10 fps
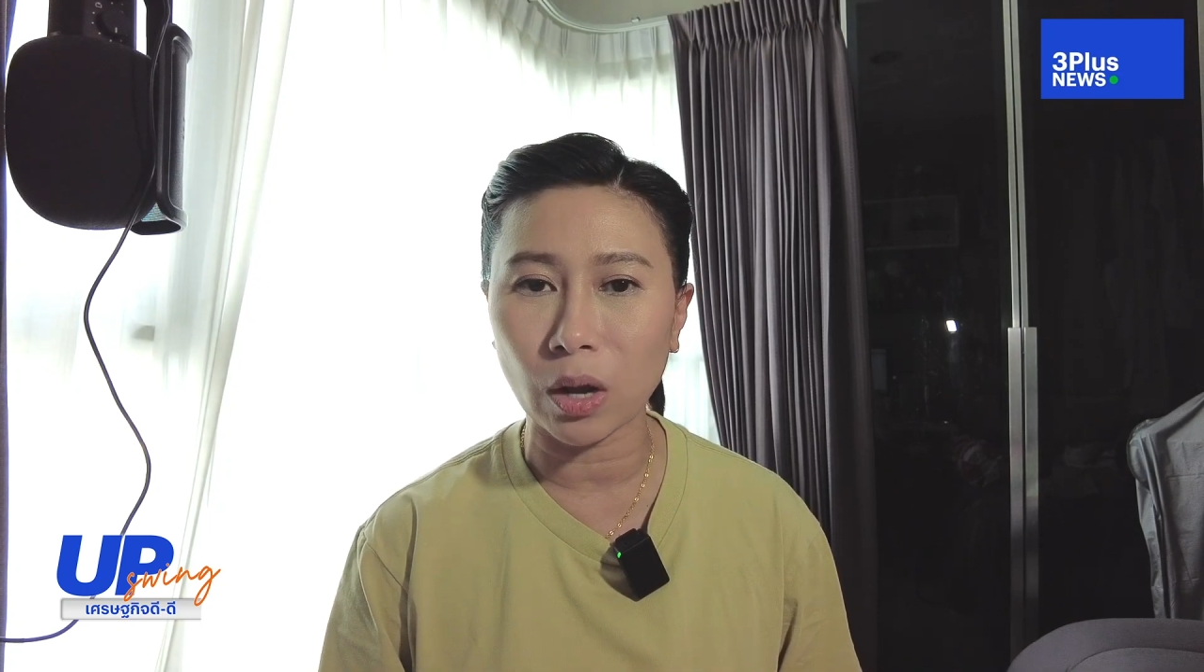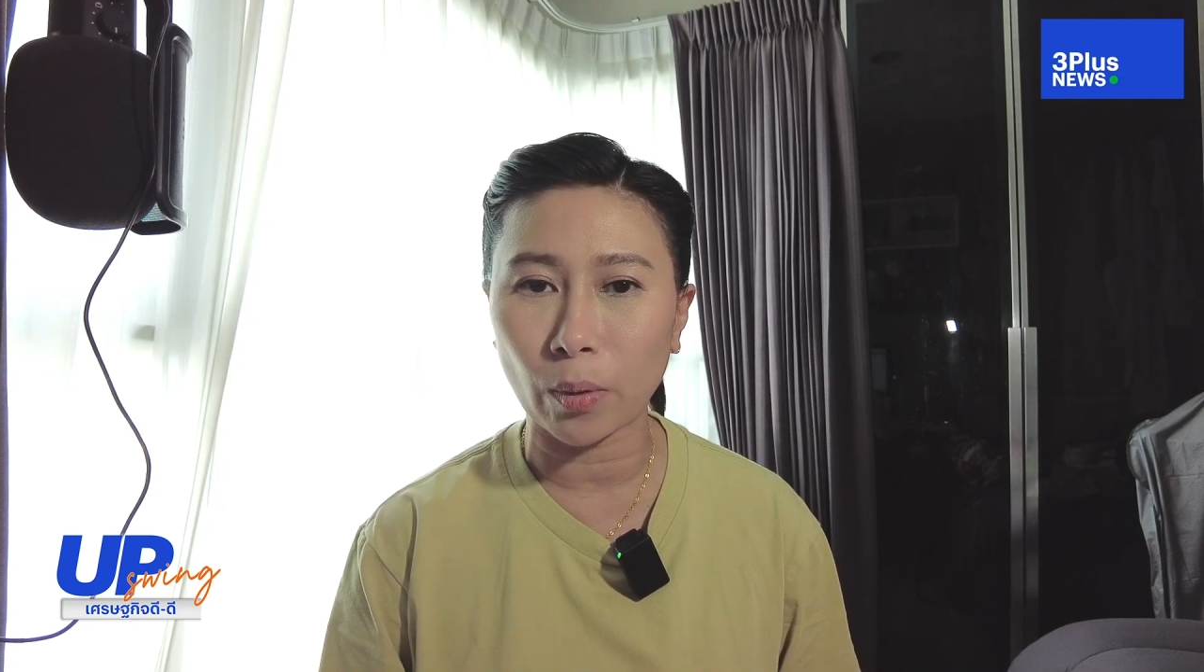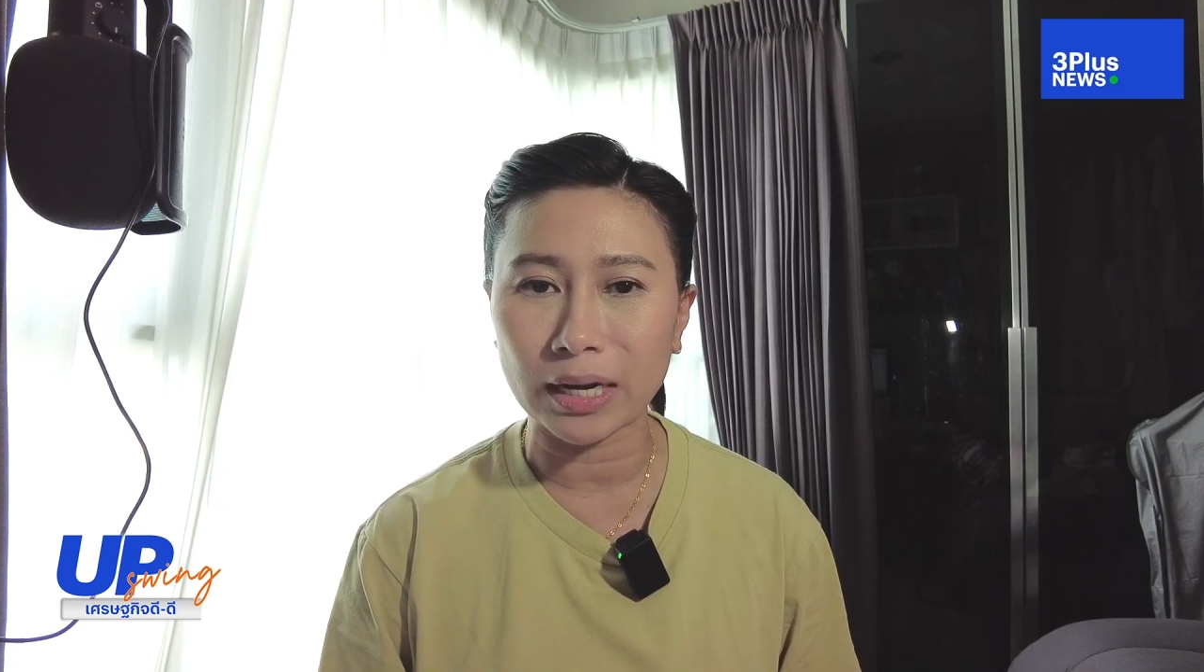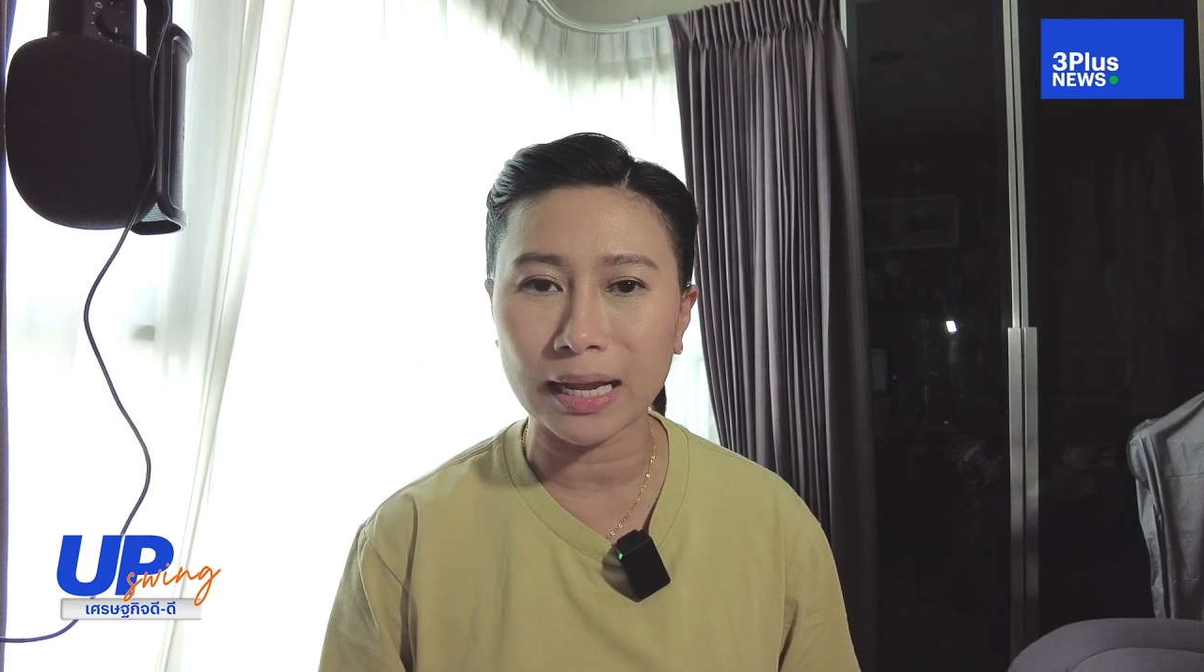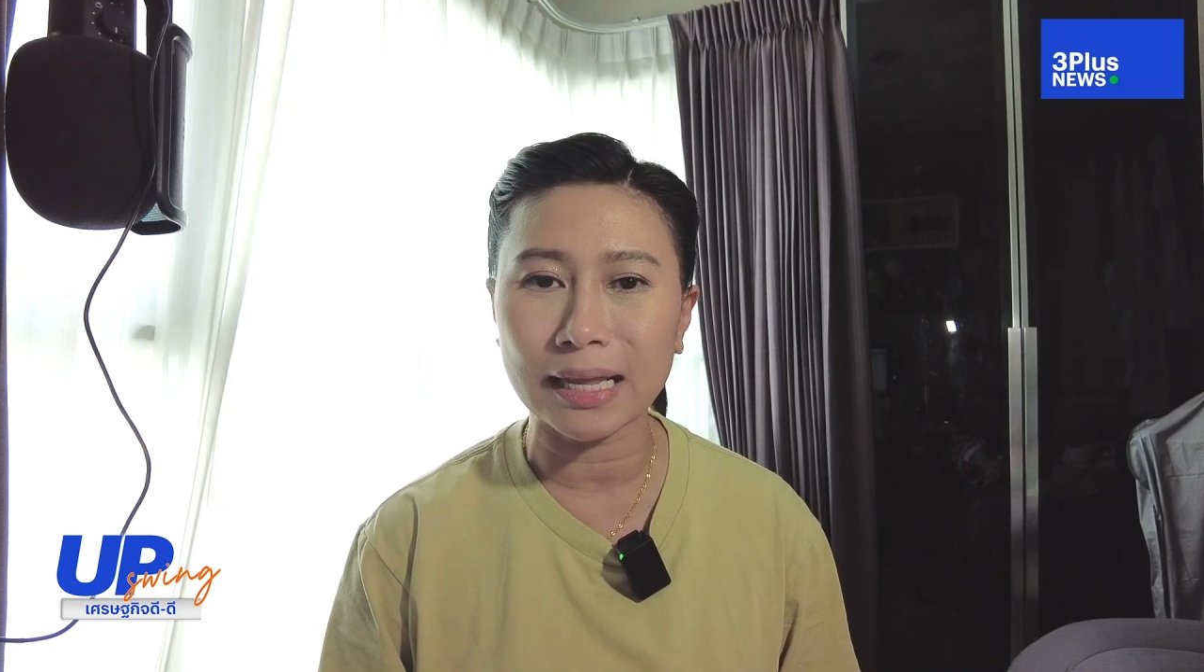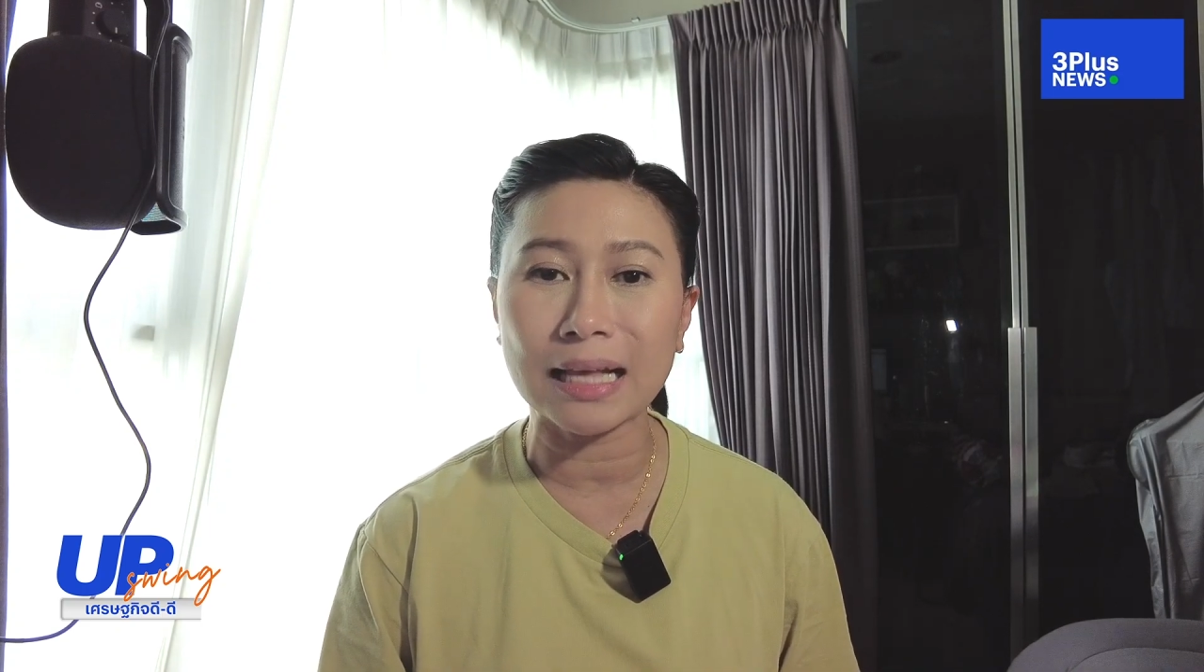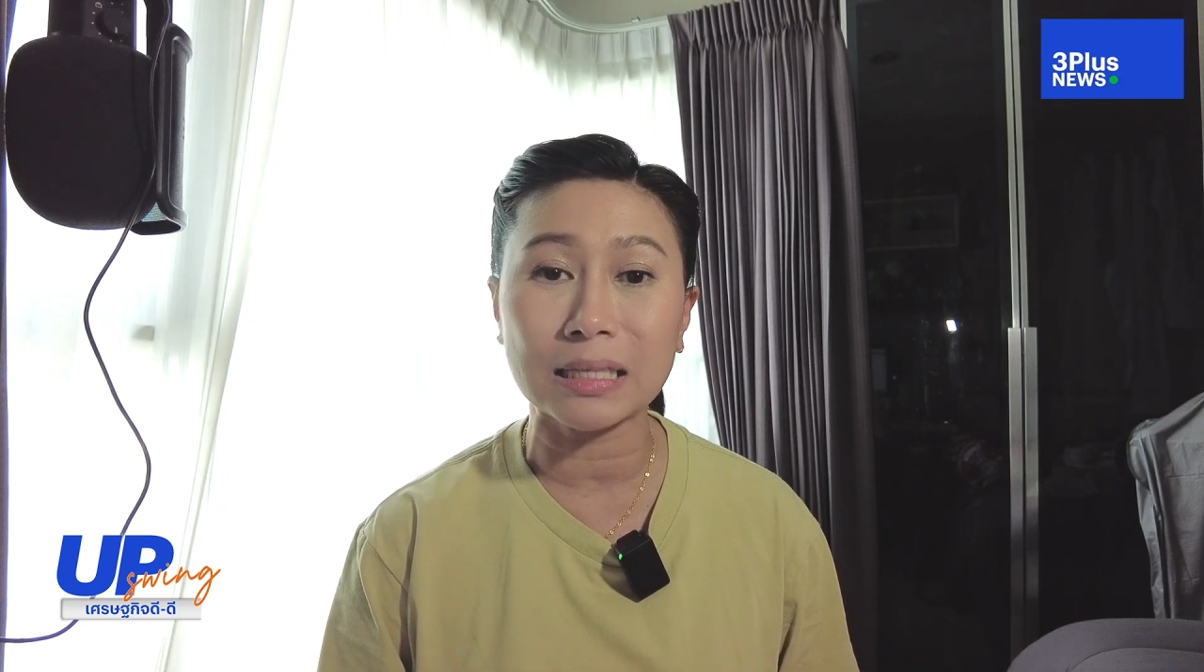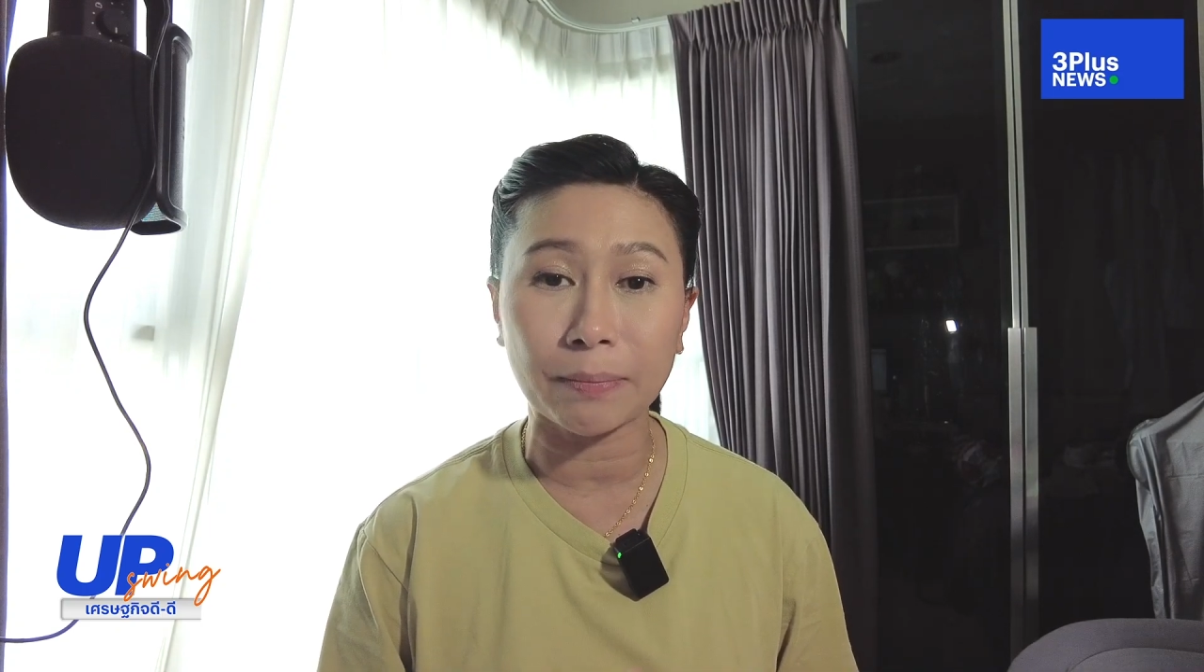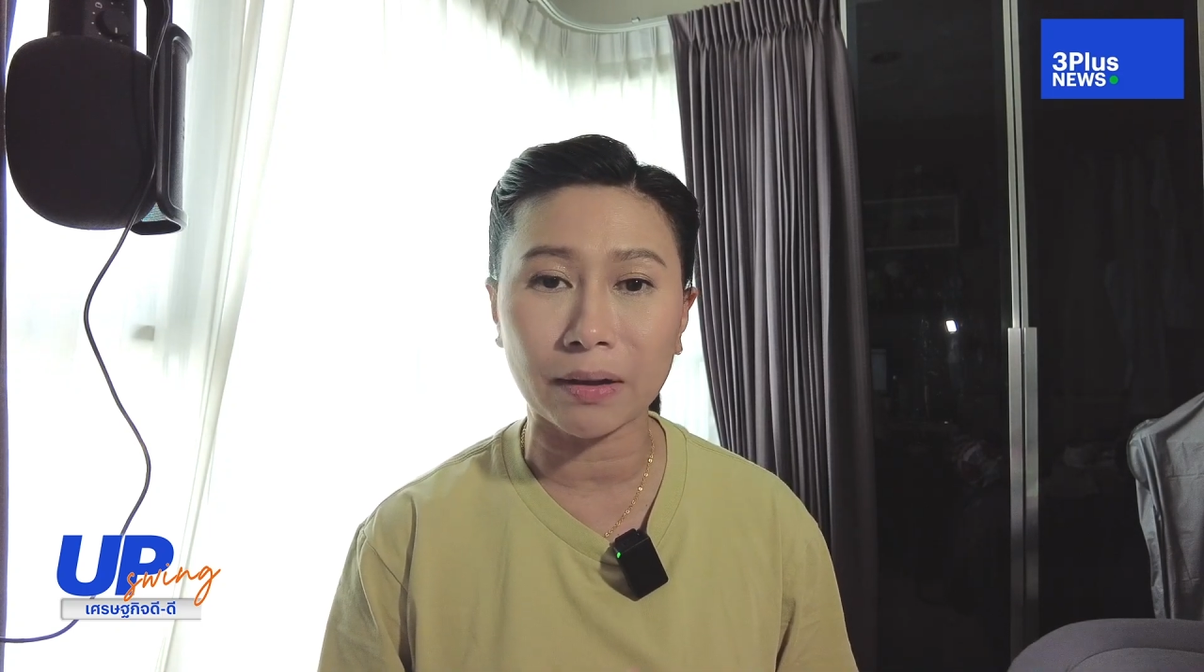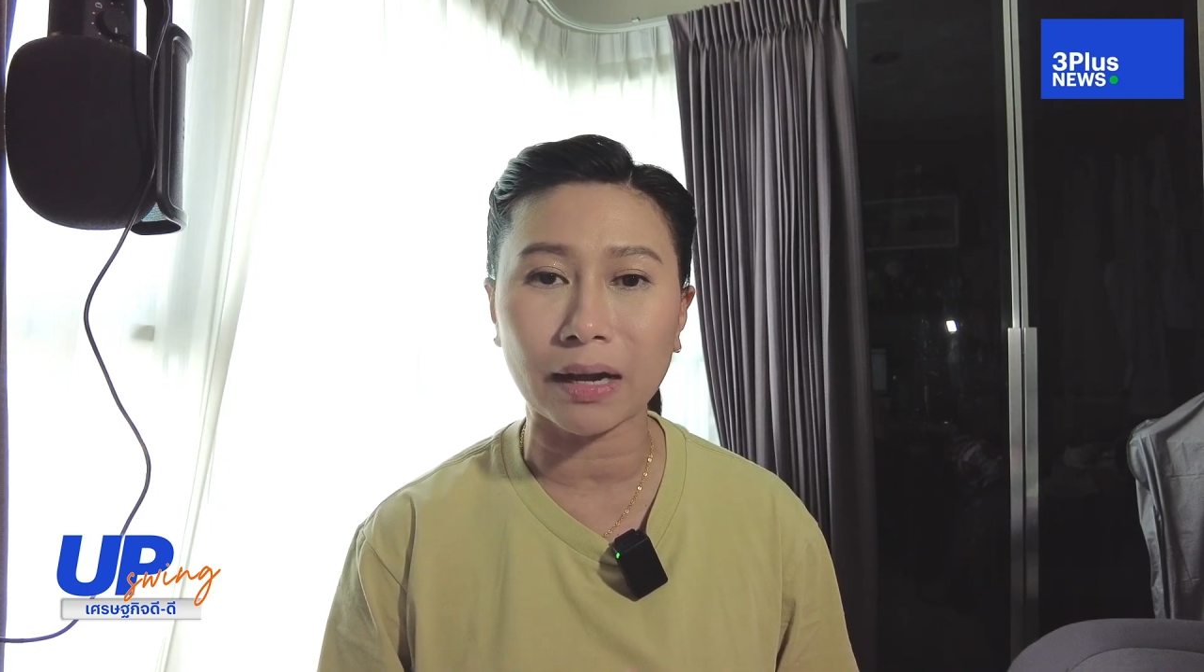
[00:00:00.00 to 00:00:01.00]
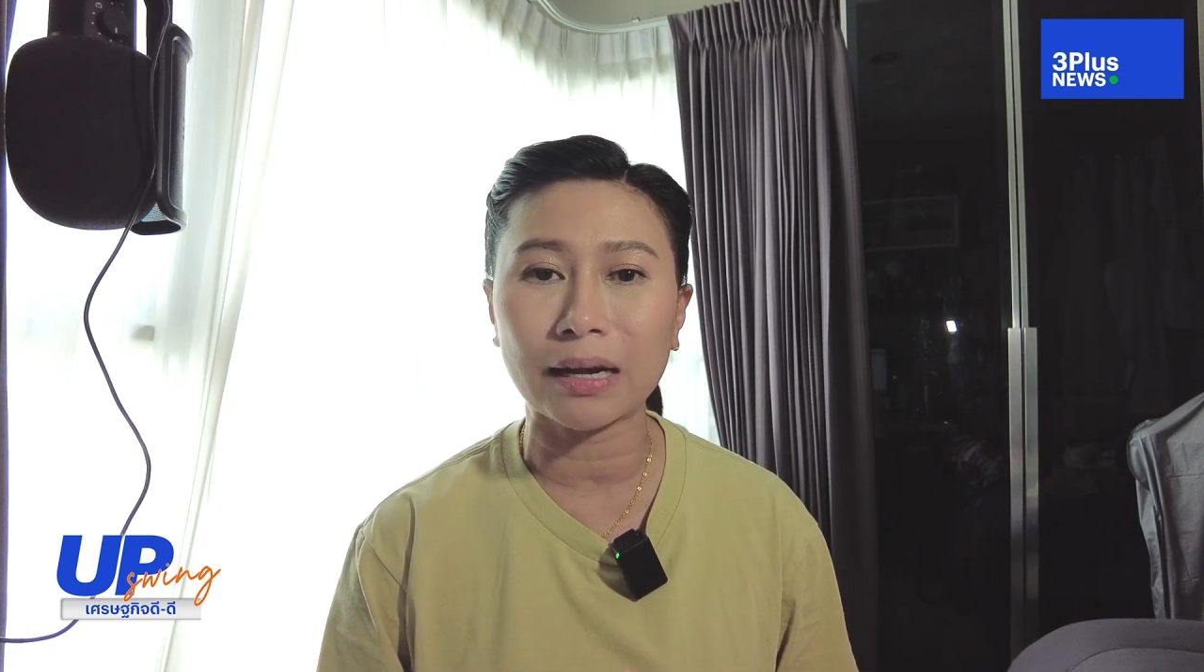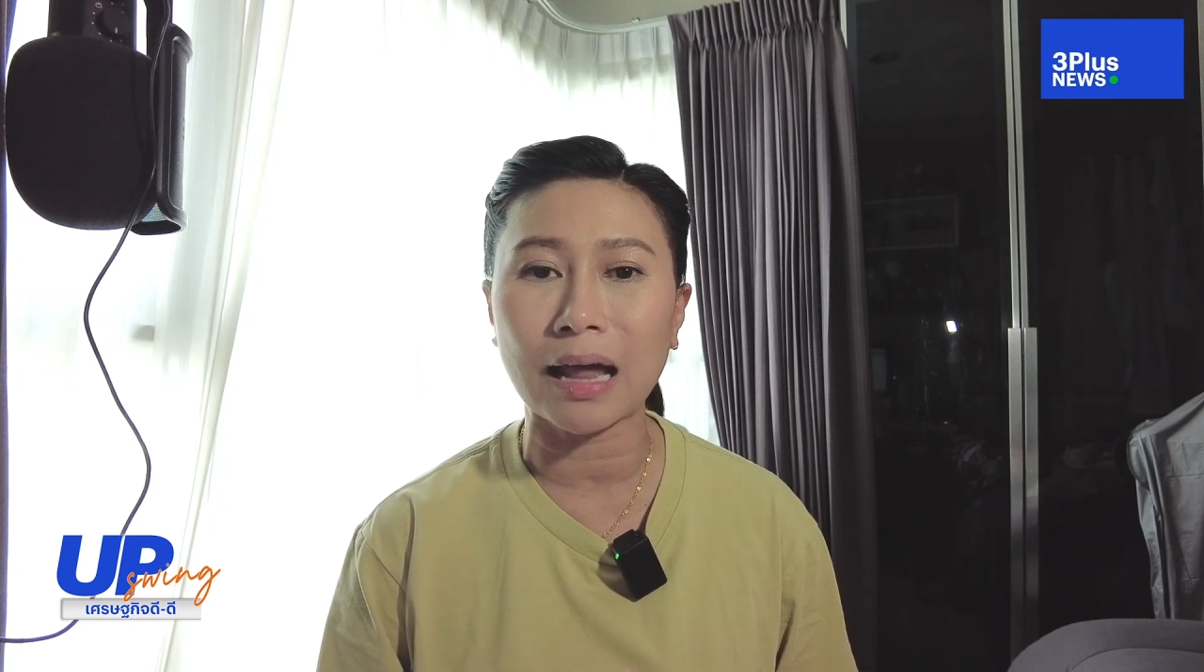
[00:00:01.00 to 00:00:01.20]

ในวันที่ 20 กรก